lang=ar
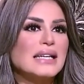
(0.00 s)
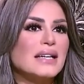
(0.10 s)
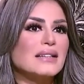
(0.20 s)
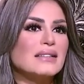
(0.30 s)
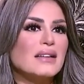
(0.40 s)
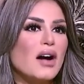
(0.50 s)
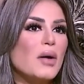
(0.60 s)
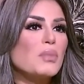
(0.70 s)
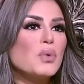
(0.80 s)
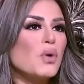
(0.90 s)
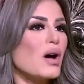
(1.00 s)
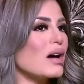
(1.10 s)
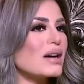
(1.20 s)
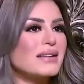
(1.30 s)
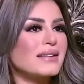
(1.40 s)
كان اب
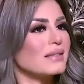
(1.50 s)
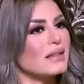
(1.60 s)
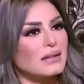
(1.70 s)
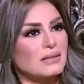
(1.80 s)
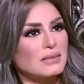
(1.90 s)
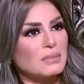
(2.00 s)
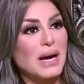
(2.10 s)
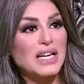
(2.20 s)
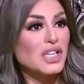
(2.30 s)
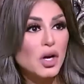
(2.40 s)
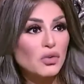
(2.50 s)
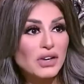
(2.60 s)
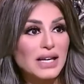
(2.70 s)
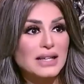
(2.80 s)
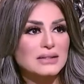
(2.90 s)
واخ جدا طبعا بعشقه
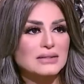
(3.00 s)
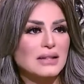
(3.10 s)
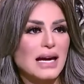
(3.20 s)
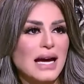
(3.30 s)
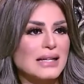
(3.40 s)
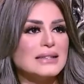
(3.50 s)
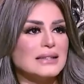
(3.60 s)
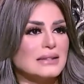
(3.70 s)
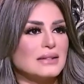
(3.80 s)
فعلا ايوه حقيقي